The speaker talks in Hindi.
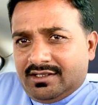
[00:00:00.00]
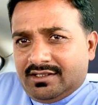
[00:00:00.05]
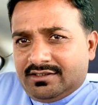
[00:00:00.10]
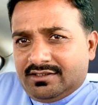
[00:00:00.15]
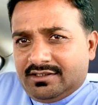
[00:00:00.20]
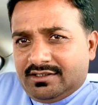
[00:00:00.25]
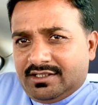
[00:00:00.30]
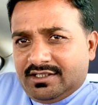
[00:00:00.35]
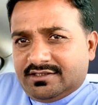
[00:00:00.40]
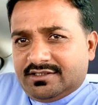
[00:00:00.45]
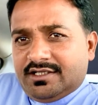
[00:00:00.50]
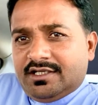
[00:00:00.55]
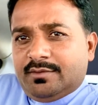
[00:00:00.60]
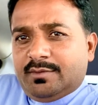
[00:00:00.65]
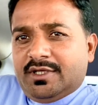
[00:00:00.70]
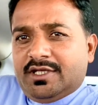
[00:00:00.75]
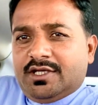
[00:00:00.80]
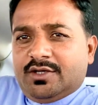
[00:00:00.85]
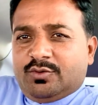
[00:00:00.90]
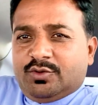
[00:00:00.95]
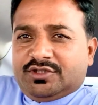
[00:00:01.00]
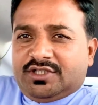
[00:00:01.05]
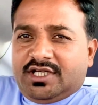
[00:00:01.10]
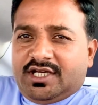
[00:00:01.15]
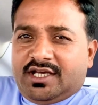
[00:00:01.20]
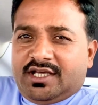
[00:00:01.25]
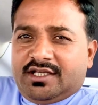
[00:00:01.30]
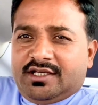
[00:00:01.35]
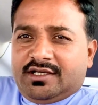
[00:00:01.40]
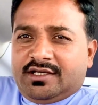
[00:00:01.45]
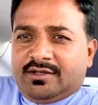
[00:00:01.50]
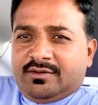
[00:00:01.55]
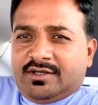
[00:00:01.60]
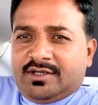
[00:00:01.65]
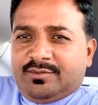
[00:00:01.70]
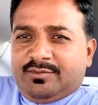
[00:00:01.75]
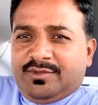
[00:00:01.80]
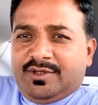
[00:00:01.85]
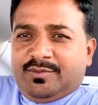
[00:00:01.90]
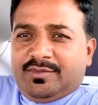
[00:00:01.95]
जिनके जहन में ये होता है कि यार
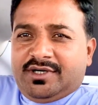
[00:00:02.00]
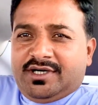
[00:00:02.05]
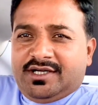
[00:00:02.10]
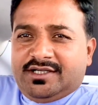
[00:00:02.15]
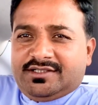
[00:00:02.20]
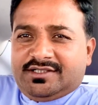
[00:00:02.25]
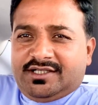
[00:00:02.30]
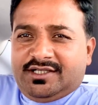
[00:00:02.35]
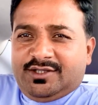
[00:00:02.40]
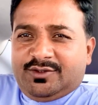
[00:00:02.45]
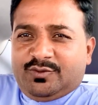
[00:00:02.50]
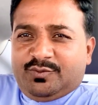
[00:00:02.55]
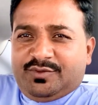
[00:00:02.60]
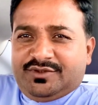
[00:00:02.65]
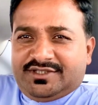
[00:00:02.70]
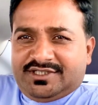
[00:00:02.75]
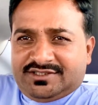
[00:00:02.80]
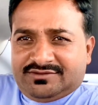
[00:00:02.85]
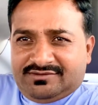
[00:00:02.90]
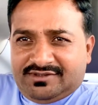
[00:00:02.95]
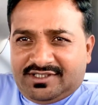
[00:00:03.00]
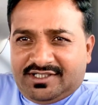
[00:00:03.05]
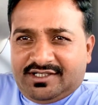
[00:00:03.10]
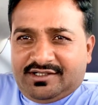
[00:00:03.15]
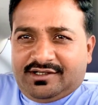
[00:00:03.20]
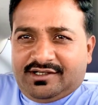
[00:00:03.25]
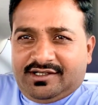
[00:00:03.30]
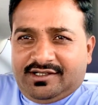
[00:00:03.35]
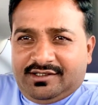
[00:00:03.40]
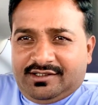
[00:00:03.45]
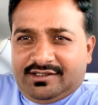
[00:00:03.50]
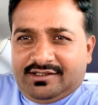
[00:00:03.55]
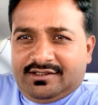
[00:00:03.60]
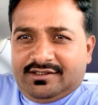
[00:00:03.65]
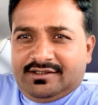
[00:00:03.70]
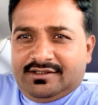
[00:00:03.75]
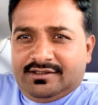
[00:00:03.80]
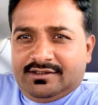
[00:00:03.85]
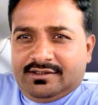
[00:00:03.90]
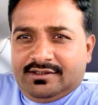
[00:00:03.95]
हम भी बाहर जाएं कोई बिज़नेस वगैरह करें
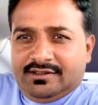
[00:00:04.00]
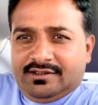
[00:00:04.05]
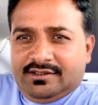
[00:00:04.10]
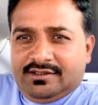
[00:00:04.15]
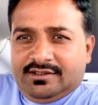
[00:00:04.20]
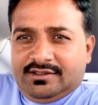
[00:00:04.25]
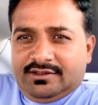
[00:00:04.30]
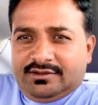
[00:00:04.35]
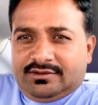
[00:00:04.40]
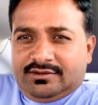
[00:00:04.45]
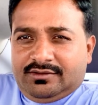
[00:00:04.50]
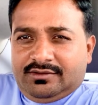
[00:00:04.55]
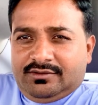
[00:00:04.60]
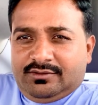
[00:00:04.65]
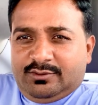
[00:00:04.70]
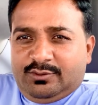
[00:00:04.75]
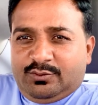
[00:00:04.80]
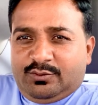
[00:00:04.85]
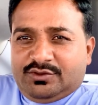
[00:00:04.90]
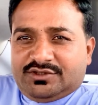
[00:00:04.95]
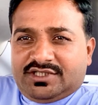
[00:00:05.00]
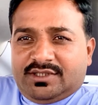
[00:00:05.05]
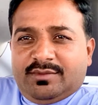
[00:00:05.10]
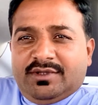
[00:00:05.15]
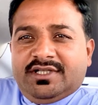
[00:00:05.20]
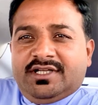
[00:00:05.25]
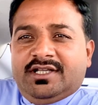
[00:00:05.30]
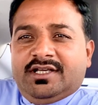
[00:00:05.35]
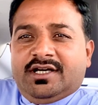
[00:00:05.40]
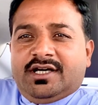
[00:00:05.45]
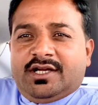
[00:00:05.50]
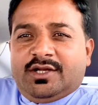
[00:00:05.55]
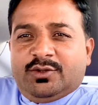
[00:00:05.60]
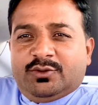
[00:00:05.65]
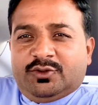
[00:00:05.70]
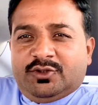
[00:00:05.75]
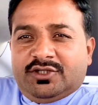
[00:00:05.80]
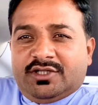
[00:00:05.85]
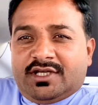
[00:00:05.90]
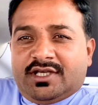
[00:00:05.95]
तो उनको समझ नहीं आ रही
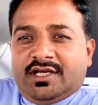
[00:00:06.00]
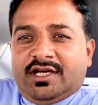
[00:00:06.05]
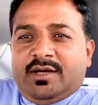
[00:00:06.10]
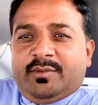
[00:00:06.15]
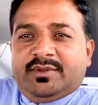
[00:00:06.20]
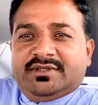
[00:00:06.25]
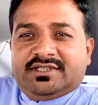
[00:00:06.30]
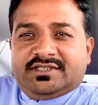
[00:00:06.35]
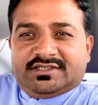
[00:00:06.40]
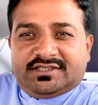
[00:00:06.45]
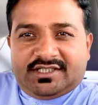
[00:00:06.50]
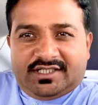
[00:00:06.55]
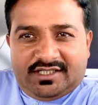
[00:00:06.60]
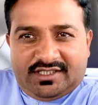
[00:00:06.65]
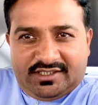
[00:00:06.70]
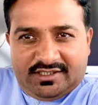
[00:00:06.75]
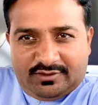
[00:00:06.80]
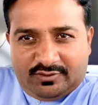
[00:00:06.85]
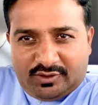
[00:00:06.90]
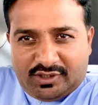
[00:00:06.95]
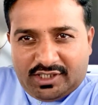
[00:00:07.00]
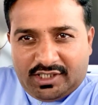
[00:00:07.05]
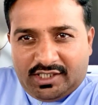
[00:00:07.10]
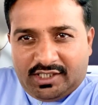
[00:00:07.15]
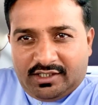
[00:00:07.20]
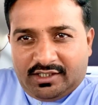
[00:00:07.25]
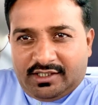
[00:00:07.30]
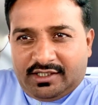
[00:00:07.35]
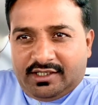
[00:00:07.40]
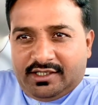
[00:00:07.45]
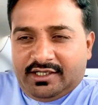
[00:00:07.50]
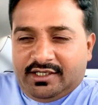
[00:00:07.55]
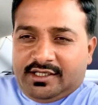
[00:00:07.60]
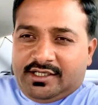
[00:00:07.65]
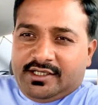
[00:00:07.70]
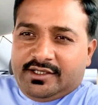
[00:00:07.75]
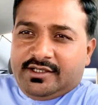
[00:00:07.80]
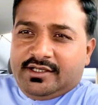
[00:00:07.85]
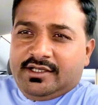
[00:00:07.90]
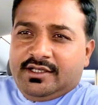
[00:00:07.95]
होती कि क्या बिज़नेस करें और क्या ना करें ठीक
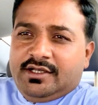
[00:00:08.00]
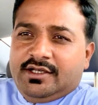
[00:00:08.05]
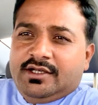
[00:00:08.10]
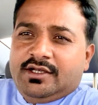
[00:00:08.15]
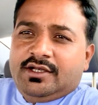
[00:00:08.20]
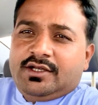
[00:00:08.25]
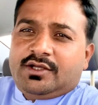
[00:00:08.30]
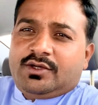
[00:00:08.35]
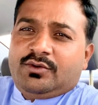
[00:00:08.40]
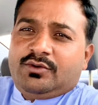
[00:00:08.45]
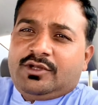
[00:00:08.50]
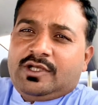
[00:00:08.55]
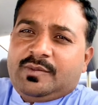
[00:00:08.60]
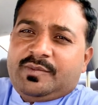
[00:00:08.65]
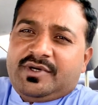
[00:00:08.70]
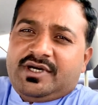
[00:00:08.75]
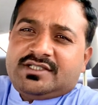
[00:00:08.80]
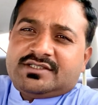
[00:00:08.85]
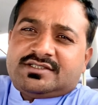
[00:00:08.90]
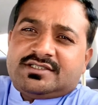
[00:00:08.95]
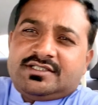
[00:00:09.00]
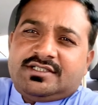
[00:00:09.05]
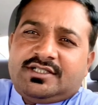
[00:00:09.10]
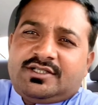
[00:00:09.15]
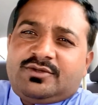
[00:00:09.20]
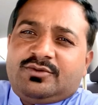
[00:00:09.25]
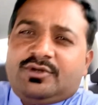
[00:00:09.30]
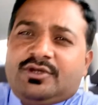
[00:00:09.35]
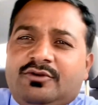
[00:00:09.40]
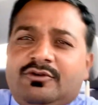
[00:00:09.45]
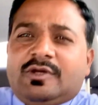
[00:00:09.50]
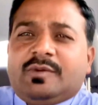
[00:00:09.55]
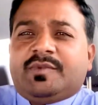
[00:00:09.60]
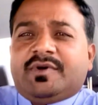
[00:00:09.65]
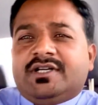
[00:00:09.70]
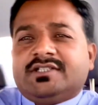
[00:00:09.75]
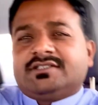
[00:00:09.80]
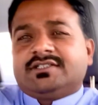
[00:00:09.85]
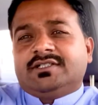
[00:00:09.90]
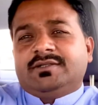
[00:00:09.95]
है कि उनके पास क्योंकि उनके
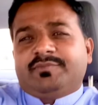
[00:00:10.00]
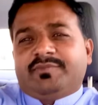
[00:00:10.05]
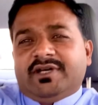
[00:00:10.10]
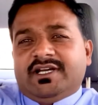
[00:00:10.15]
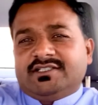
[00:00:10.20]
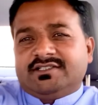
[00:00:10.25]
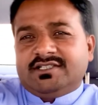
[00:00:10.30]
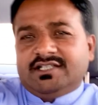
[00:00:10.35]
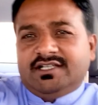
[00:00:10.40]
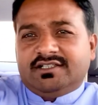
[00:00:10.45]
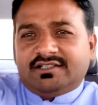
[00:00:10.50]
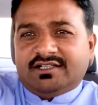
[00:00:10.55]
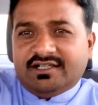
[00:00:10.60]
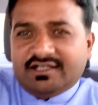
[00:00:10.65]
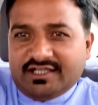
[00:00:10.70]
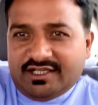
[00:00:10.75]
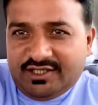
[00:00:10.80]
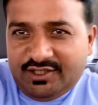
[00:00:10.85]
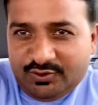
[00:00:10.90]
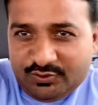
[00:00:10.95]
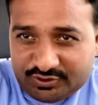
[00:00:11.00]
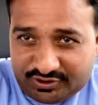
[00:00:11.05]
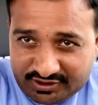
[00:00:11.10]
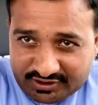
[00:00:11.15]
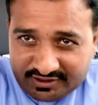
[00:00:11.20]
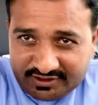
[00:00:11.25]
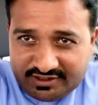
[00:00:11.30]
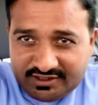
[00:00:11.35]
पास पैसे इतने नहीं होते